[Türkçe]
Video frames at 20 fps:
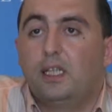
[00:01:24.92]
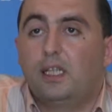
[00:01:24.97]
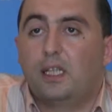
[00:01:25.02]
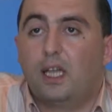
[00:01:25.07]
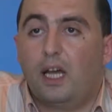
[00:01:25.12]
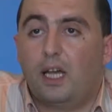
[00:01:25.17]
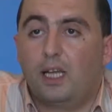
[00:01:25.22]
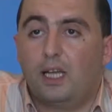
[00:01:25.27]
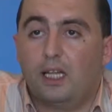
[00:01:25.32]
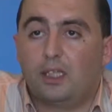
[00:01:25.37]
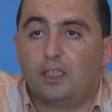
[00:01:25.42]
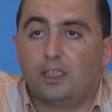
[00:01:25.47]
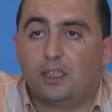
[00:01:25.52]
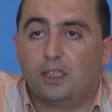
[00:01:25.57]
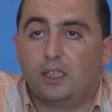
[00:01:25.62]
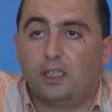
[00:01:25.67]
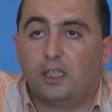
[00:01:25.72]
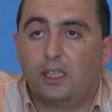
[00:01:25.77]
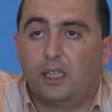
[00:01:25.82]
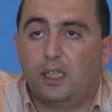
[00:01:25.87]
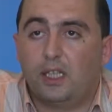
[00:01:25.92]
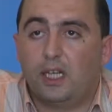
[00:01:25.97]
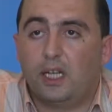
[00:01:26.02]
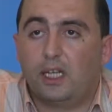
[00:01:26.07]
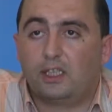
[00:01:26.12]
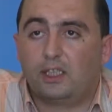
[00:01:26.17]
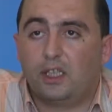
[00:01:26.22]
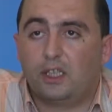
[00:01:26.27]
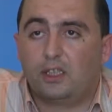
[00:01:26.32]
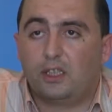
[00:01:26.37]
İthalatçının
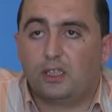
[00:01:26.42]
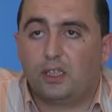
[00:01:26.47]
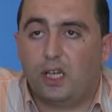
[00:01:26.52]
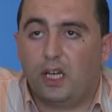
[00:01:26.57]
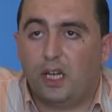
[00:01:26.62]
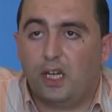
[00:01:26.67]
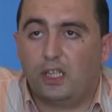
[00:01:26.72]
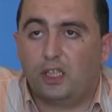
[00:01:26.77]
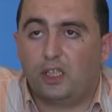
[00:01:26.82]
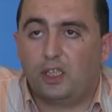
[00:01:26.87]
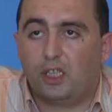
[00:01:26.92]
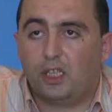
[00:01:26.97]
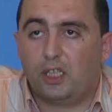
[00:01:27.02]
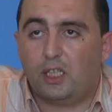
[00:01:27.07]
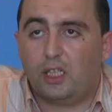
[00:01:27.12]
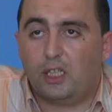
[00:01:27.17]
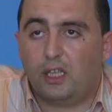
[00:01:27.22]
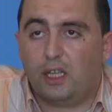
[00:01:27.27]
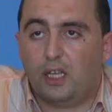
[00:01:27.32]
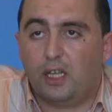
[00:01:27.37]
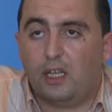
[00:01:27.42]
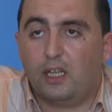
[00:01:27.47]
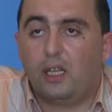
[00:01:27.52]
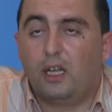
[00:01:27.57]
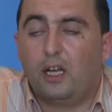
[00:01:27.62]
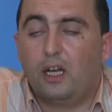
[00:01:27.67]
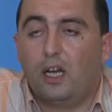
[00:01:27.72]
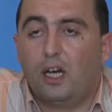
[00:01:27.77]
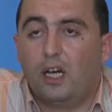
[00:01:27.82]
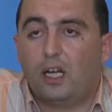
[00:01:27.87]
ihracatçı da aynı şekilde
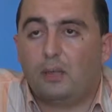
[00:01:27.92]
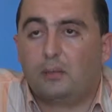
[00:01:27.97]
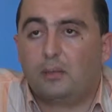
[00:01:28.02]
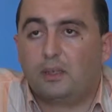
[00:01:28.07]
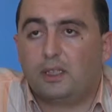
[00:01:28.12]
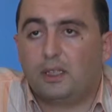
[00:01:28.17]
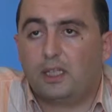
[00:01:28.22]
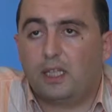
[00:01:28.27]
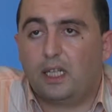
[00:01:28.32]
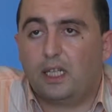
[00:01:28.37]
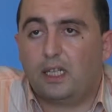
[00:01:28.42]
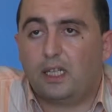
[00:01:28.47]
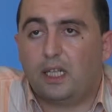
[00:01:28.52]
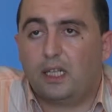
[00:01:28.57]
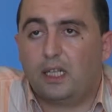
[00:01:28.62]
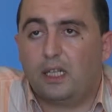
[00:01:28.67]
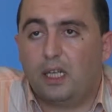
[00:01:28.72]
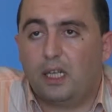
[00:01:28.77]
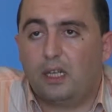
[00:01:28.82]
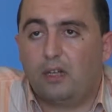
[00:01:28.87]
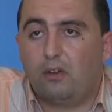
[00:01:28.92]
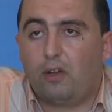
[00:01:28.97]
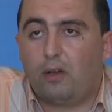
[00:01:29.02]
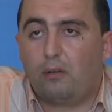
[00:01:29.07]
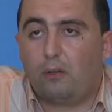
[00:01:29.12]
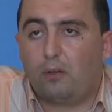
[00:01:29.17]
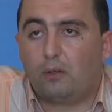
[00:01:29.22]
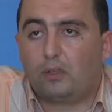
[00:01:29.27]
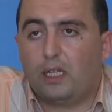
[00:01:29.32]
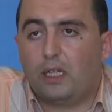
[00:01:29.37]
araması gereken en
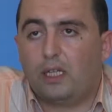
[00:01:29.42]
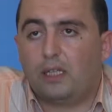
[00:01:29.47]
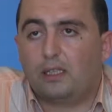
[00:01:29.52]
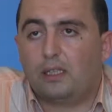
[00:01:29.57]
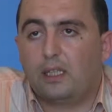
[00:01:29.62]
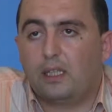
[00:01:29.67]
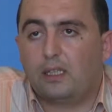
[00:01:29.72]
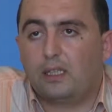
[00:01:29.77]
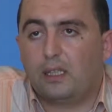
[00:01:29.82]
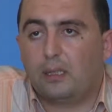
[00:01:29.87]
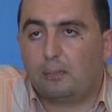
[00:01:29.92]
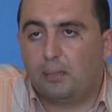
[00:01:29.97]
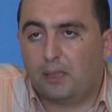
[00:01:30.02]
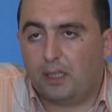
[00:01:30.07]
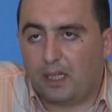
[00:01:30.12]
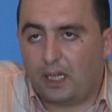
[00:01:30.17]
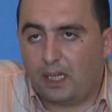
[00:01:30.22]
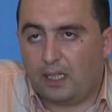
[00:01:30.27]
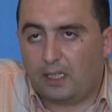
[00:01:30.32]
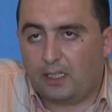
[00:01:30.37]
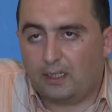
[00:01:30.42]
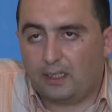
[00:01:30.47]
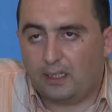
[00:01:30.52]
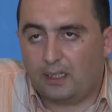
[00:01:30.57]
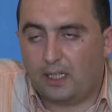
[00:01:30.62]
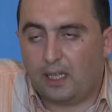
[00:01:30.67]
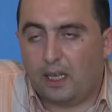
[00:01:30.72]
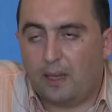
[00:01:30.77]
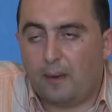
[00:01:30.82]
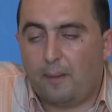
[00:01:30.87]
önemli özelliklerinden bir
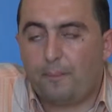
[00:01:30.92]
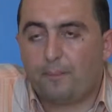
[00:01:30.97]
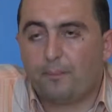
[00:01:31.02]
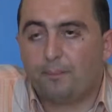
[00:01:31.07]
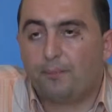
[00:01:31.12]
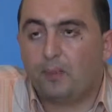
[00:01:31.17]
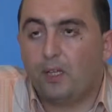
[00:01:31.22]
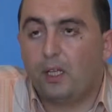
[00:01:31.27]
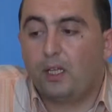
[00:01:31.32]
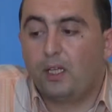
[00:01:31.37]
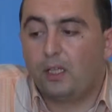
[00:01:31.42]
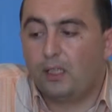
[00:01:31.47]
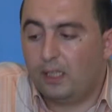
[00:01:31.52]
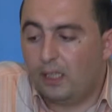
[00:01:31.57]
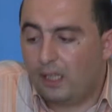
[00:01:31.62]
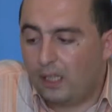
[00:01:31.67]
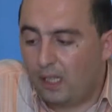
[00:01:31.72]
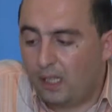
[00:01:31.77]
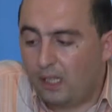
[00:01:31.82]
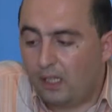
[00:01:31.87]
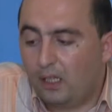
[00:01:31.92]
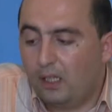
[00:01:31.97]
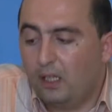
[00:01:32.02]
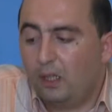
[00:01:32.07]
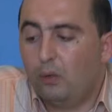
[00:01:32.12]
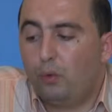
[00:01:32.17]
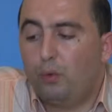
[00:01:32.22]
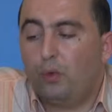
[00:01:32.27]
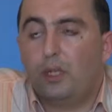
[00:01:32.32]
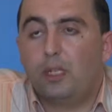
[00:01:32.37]
tanesi de yine
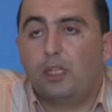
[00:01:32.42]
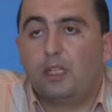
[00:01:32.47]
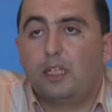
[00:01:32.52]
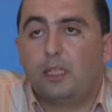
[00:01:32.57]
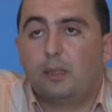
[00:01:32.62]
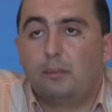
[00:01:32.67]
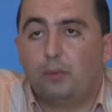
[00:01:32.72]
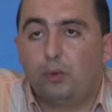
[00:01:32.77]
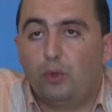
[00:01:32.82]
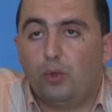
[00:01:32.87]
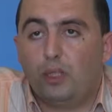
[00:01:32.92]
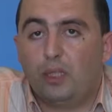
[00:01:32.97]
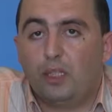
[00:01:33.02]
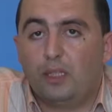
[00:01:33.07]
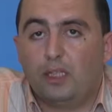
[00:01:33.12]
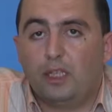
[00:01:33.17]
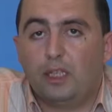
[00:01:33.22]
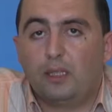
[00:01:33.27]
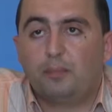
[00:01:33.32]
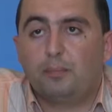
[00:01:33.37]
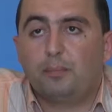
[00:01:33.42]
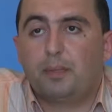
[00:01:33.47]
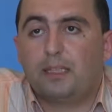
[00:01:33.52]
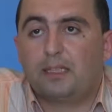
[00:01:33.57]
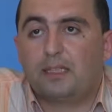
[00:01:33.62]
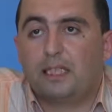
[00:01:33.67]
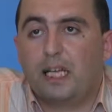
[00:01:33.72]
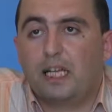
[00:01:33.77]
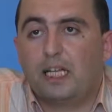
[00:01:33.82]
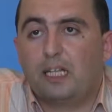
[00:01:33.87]
üretim, yönetim,
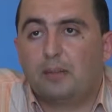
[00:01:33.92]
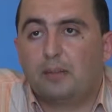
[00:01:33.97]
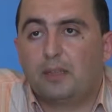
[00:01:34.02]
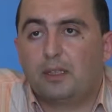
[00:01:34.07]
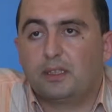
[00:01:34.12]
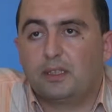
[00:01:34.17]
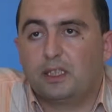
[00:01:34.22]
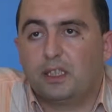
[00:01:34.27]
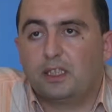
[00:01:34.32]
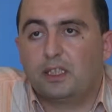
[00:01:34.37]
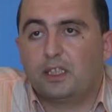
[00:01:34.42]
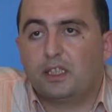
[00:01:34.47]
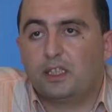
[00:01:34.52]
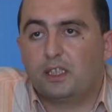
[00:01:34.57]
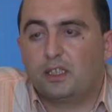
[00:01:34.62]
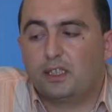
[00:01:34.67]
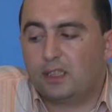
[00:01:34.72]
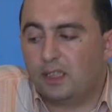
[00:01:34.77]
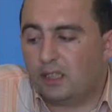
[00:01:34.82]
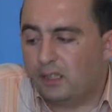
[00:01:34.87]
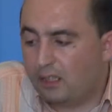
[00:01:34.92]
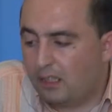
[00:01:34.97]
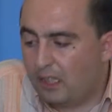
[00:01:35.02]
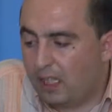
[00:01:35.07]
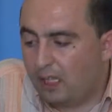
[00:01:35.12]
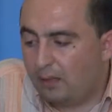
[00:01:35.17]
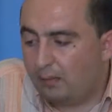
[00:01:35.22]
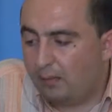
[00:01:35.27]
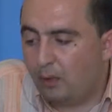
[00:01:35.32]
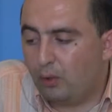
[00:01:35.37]
pazarlama, satış, satın
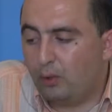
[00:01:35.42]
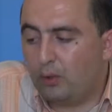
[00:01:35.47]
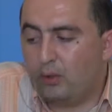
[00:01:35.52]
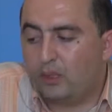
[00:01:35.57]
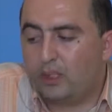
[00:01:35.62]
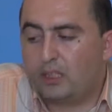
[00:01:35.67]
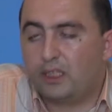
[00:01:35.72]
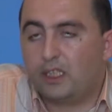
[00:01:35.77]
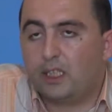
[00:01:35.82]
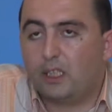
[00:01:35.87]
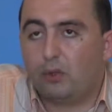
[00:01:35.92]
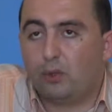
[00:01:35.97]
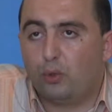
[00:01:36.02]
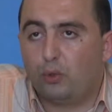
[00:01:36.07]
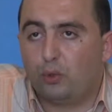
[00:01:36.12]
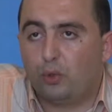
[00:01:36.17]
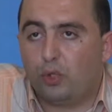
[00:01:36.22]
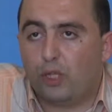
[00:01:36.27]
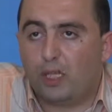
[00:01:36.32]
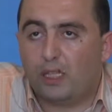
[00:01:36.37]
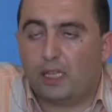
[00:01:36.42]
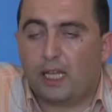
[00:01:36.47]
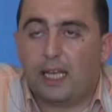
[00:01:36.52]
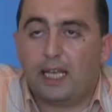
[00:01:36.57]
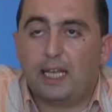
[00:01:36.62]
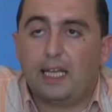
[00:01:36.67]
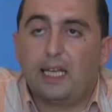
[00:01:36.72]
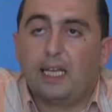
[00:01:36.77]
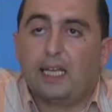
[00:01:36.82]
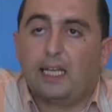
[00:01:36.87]
alma, lojistik yönüyle
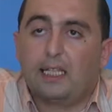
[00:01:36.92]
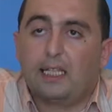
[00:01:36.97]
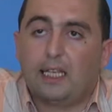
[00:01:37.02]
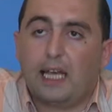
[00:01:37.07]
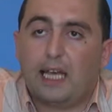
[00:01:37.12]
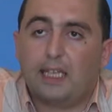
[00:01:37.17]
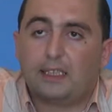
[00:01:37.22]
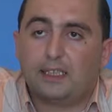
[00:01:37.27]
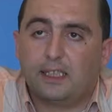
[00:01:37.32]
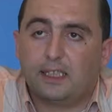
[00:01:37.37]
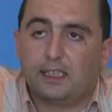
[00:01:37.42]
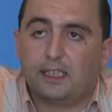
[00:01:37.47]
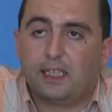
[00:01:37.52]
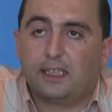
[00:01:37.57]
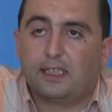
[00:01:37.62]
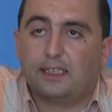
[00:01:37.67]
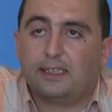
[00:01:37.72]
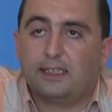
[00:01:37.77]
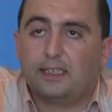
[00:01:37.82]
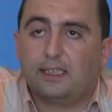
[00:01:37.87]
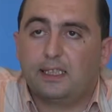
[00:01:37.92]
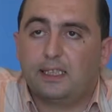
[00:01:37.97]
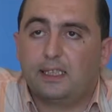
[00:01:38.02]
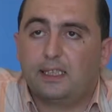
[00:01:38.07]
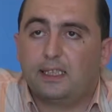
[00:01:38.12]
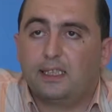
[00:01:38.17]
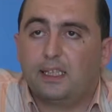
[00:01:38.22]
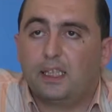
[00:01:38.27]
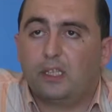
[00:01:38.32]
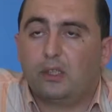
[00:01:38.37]
de gerçekten
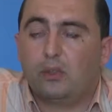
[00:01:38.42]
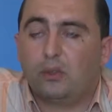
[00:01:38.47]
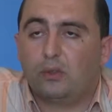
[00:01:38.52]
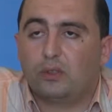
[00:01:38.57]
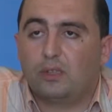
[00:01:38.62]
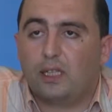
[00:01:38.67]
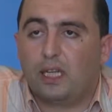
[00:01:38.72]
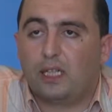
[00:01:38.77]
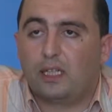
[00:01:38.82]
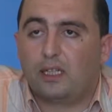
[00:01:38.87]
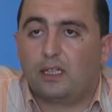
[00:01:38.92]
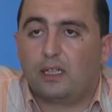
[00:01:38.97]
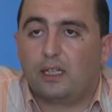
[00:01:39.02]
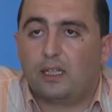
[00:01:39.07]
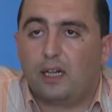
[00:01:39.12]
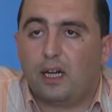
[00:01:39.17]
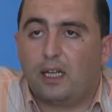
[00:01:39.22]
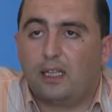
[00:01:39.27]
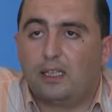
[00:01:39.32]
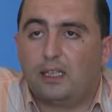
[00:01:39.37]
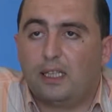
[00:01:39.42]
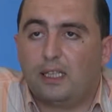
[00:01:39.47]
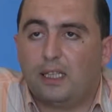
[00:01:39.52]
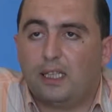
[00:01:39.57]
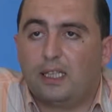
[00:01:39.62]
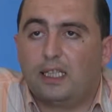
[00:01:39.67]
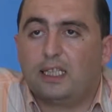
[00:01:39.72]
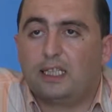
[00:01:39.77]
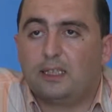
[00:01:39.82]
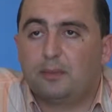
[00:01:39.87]
istediği nitelik, özellik,
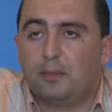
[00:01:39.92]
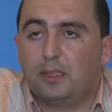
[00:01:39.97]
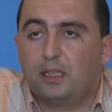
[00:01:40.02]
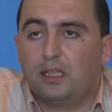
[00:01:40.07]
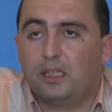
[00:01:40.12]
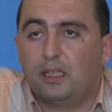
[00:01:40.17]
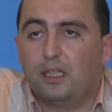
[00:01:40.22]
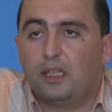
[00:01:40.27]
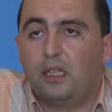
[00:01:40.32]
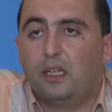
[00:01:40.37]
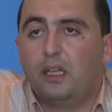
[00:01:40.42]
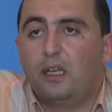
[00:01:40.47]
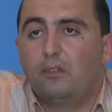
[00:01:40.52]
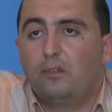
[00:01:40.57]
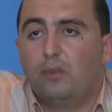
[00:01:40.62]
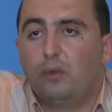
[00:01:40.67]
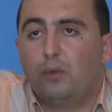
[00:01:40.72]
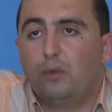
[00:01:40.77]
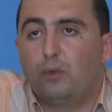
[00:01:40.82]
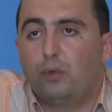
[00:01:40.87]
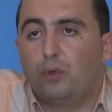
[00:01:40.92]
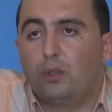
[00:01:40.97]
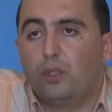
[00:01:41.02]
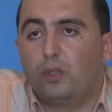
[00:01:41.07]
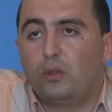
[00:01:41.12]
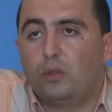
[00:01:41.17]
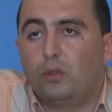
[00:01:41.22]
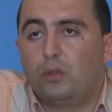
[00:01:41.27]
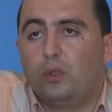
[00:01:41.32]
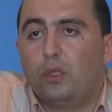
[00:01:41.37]
kalitede hizmeti ve
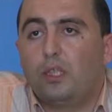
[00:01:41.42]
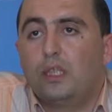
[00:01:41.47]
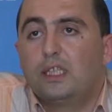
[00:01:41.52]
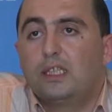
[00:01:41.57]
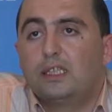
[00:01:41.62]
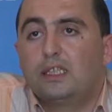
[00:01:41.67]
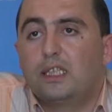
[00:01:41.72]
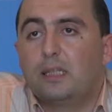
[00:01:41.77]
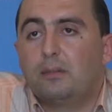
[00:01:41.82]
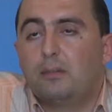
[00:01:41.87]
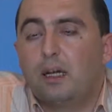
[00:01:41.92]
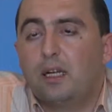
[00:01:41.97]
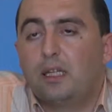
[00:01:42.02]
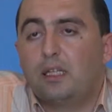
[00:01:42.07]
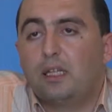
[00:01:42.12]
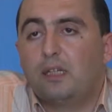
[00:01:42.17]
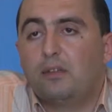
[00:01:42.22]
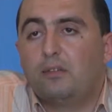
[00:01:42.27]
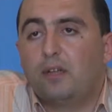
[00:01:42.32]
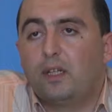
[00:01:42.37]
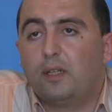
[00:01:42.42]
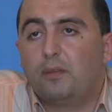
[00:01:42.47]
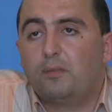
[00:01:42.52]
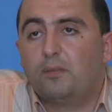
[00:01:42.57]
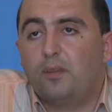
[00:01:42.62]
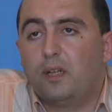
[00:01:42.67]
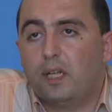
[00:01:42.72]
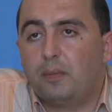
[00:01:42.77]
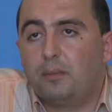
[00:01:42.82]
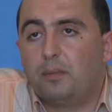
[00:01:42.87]
ürünü zamanda
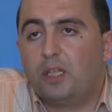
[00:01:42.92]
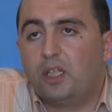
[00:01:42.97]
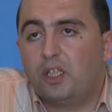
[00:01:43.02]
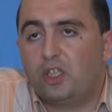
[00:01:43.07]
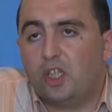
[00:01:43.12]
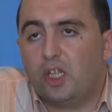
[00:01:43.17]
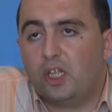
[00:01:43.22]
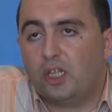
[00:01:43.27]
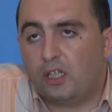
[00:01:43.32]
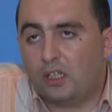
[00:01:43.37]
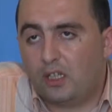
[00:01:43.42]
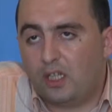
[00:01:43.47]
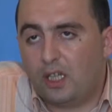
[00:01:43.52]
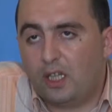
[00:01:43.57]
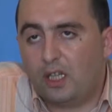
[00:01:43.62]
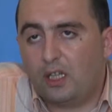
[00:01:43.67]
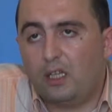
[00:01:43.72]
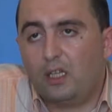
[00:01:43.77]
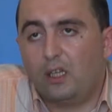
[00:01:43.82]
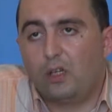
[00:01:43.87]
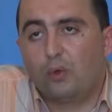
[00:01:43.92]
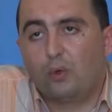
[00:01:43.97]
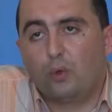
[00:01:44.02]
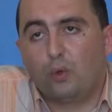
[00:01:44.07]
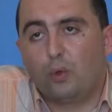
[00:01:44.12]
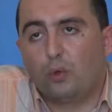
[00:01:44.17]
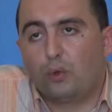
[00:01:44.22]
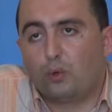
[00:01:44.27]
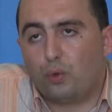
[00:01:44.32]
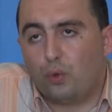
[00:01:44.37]
verip veremeyeceğini de
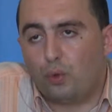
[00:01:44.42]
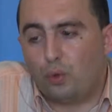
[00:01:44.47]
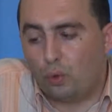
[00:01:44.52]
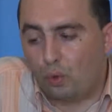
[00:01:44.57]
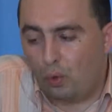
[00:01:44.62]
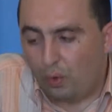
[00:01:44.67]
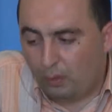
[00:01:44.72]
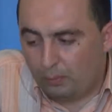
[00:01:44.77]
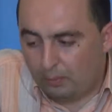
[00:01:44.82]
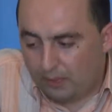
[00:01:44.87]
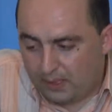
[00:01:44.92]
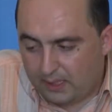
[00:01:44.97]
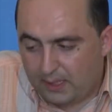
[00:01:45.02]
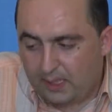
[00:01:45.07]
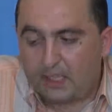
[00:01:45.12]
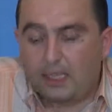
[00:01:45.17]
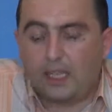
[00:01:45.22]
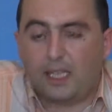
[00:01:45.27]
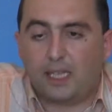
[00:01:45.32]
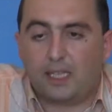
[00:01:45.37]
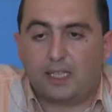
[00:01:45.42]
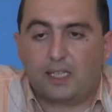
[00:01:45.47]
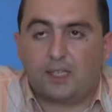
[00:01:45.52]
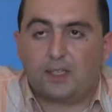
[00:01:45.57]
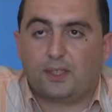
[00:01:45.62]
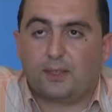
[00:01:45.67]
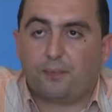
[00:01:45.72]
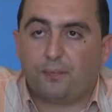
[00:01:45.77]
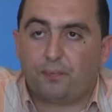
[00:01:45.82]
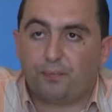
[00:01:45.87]
kontrolü olması
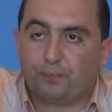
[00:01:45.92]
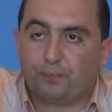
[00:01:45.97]
gerekir.